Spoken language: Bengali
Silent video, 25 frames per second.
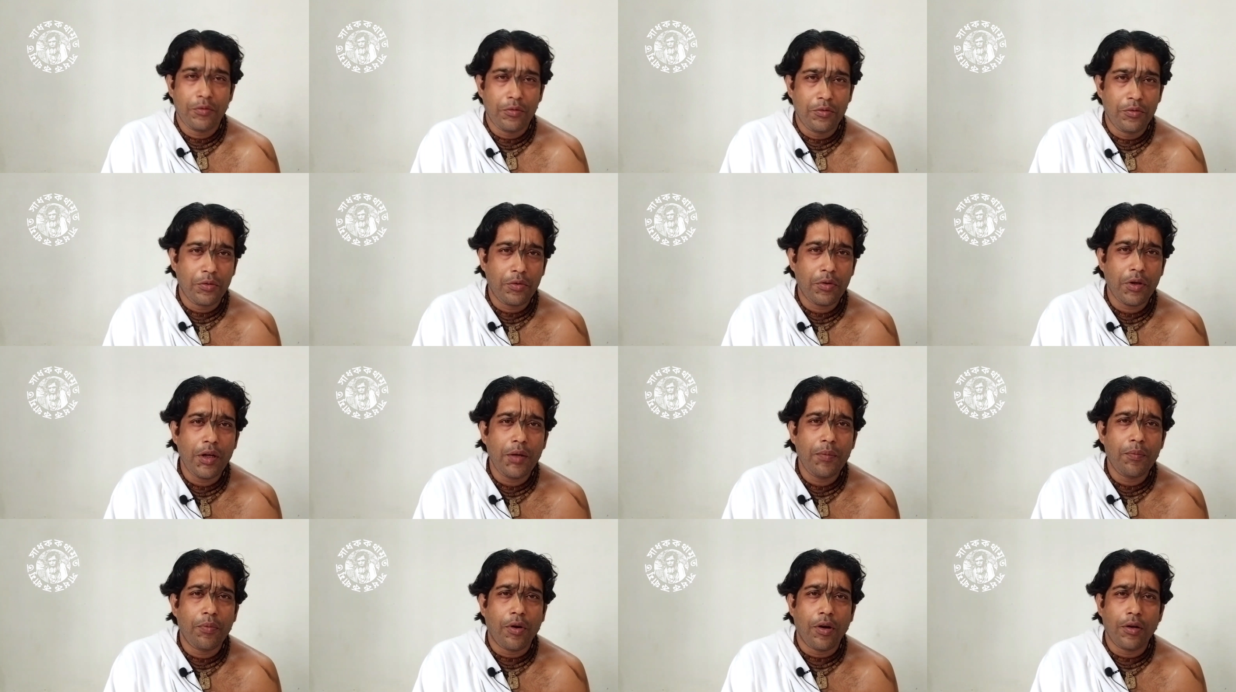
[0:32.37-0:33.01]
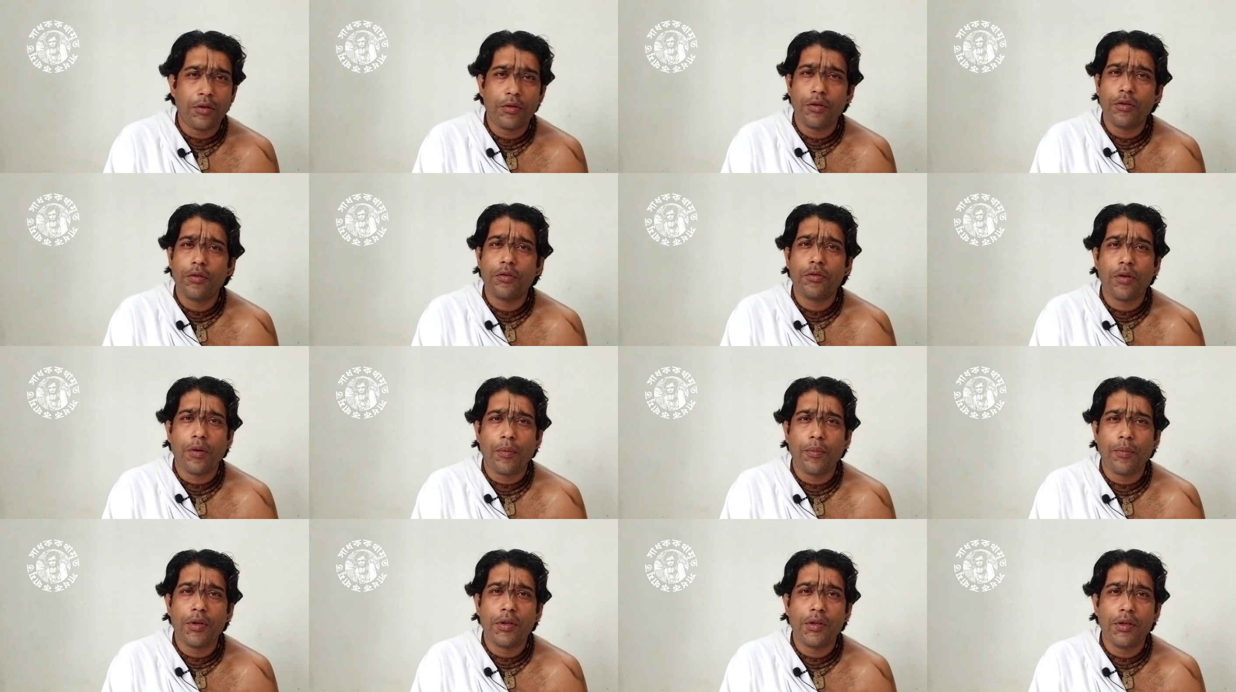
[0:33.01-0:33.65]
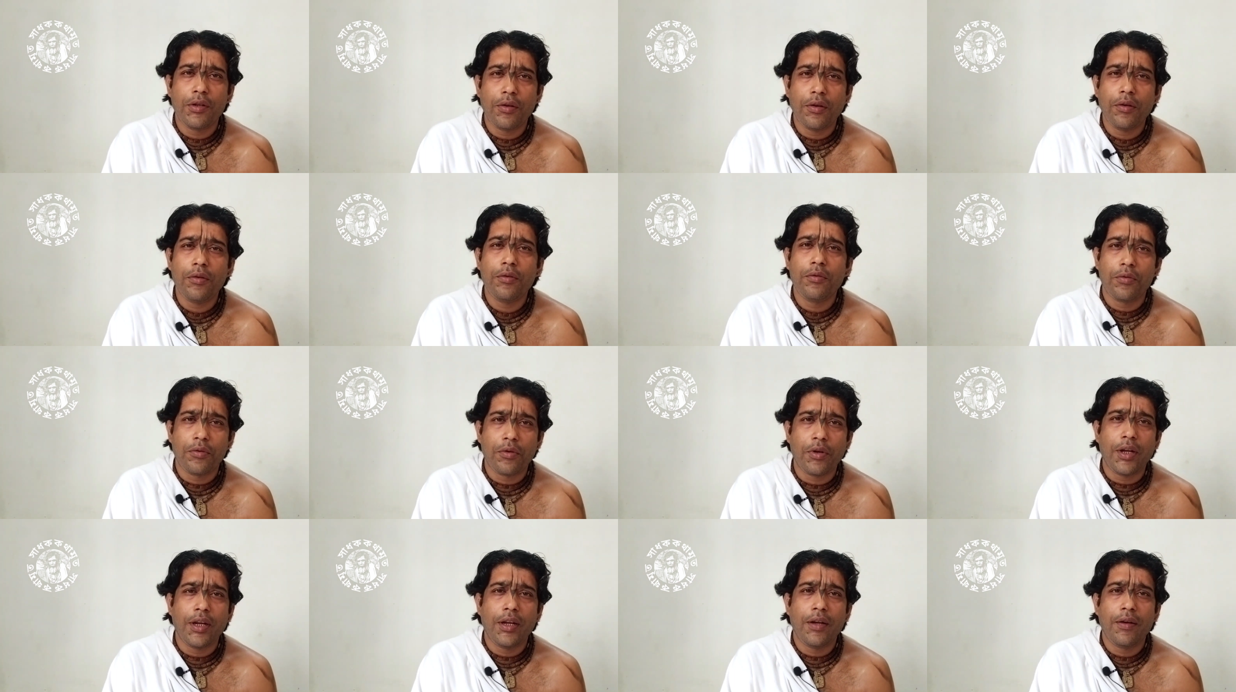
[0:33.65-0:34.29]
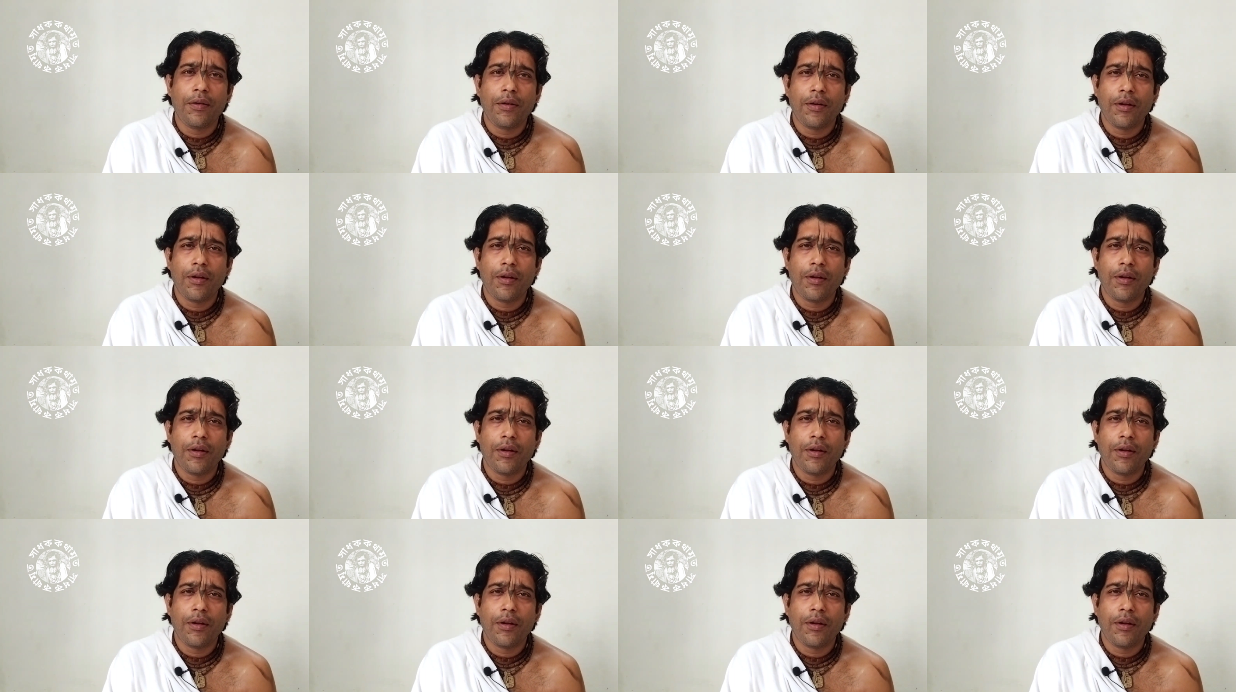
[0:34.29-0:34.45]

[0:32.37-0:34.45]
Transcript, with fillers: দুটোই ভজন সম্বন্ধীয় দুটোই